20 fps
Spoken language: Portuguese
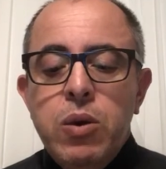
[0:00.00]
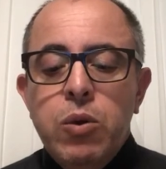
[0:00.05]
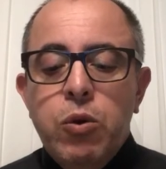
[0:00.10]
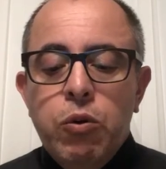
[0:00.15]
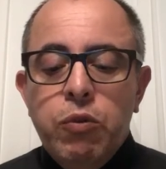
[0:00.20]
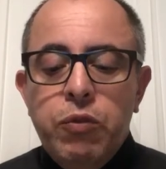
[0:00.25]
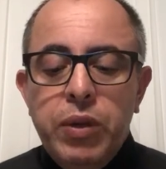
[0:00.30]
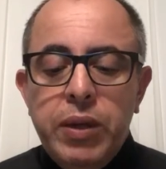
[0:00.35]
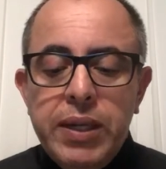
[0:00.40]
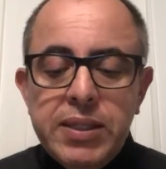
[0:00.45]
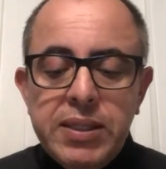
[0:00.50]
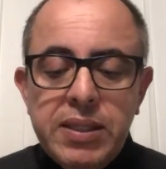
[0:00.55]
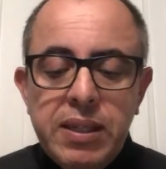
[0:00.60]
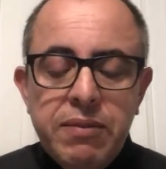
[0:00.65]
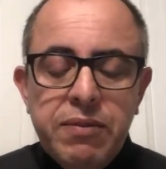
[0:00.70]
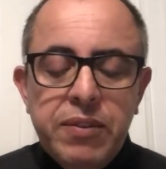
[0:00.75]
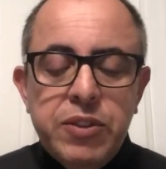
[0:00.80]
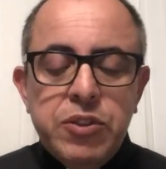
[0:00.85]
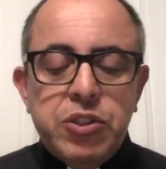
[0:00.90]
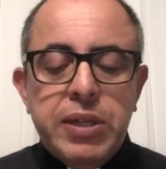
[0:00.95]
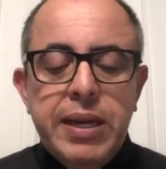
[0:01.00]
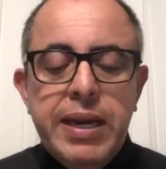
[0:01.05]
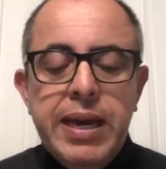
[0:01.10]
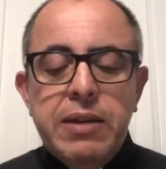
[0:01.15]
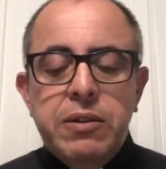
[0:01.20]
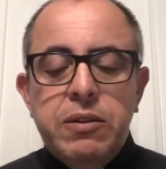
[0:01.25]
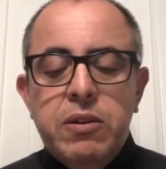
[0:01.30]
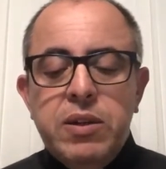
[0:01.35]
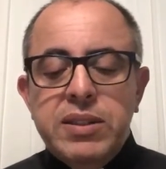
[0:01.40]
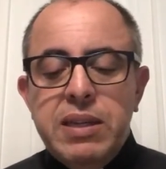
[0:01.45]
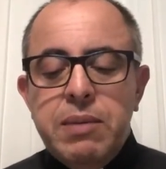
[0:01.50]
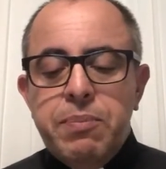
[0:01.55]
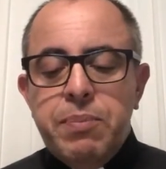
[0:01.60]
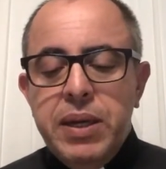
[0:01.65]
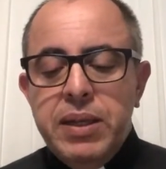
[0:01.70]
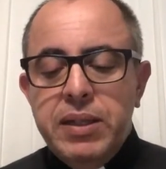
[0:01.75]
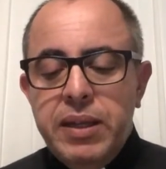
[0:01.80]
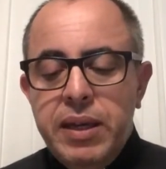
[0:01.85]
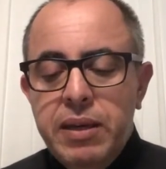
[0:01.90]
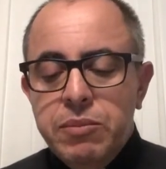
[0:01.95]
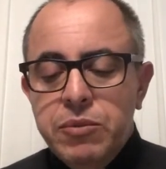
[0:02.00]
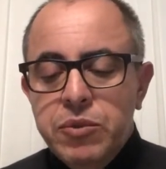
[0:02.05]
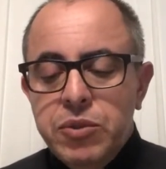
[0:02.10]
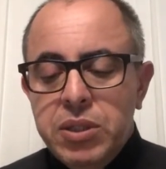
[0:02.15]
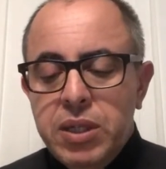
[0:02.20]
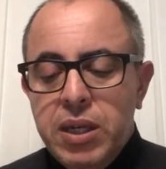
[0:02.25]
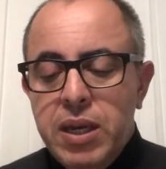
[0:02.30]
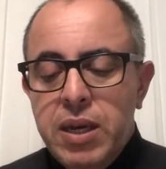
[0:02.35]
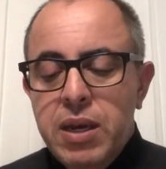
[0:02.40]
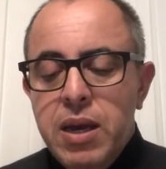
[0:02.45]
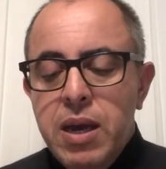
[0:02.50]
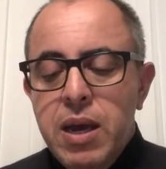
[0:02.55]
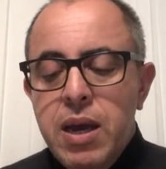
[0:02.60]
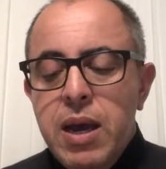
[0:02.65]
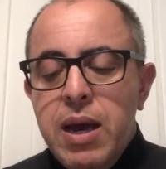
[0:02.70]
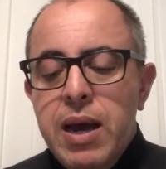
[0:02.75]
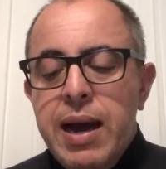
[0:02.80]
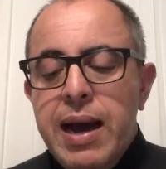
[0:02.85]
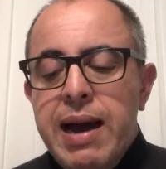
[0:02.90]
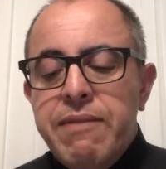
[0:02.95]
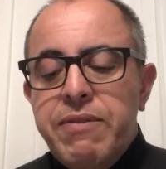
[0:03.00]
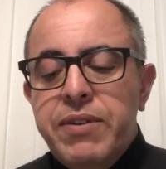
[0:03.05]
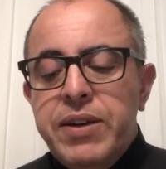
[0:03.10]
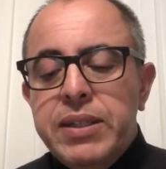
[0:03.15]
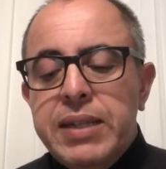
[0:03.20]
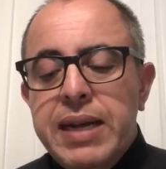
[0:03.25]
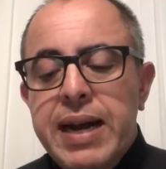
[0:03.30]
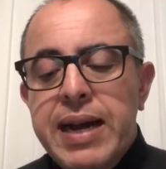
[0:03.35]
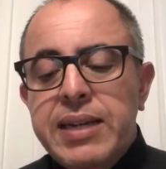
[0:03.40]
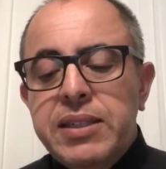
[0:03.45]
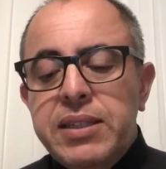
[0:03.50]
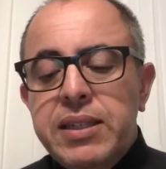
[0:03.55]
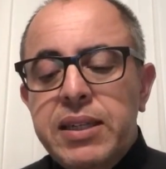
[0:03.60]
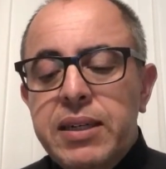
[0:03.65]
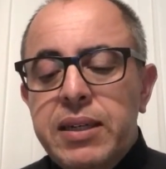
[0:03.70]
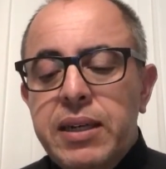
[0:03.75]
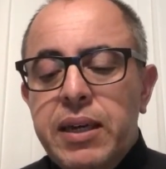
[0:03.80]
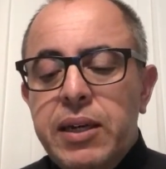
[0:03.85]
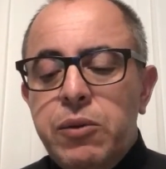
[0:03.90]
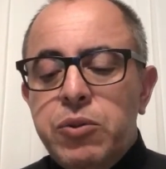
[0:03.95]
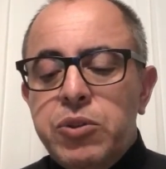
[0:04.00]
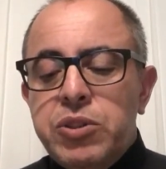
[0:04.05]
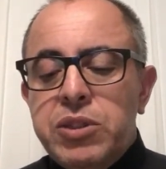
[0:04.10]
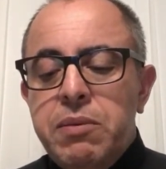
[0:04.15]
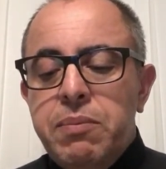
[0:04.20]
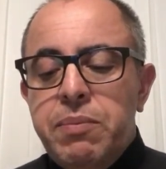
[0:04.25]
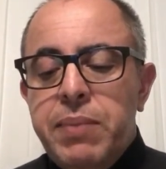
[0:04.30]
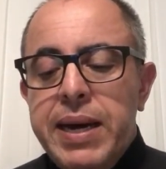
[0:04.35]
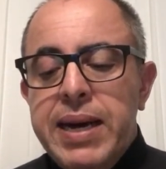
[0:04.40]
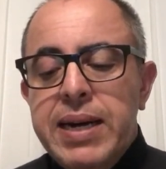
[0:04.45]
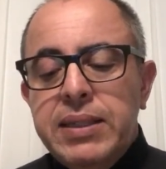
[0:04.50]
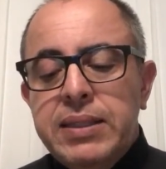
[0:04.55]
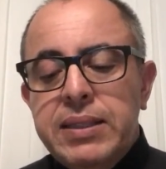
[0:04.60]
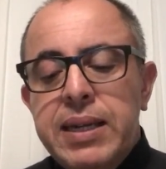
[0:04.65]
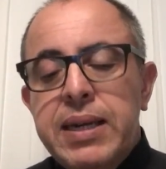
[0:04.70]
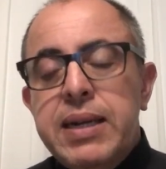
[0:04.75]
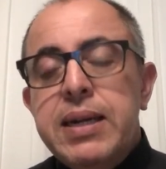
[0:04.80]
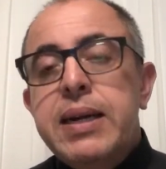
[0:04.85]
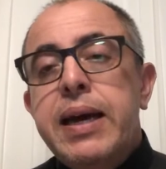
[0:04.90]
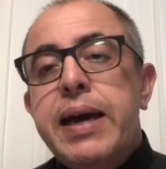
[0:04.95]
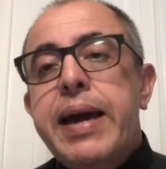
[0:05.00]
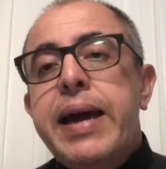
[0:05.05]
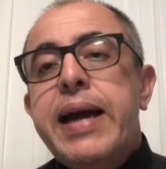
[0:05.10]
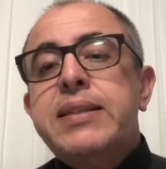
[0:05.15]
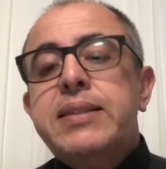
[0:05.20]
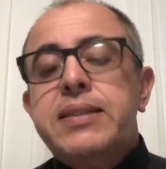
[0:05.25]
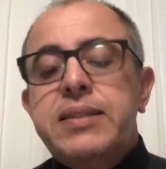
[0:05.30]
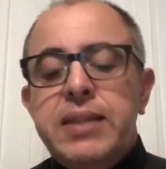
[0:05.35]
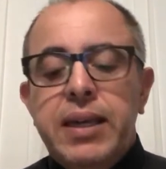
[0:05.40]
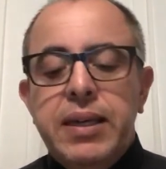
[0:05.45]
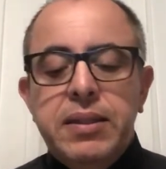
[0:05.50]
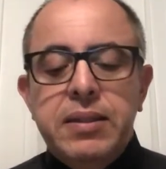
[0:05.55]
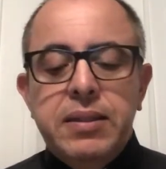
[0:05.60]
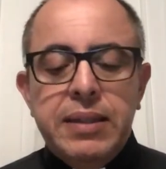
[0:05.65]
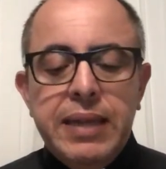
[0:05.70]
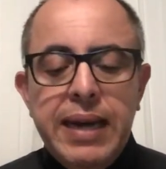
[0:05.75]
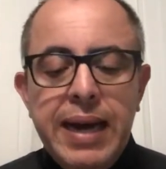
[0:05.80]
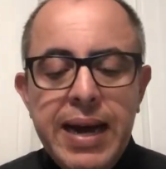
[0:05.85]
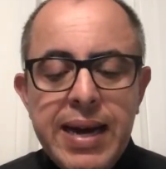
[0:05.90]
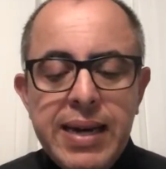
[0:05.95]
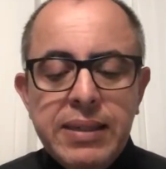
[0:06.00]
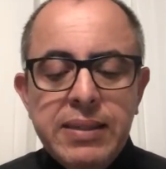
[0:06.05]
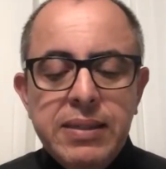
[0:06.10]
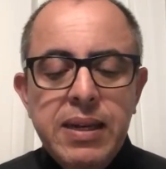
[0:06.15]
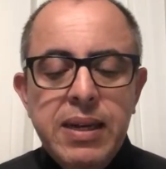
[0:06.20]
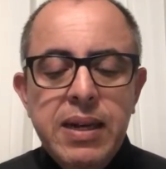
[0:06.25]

Ouvindo este evangelho, nós aprendemos que a verdade que nos liberta é aceitar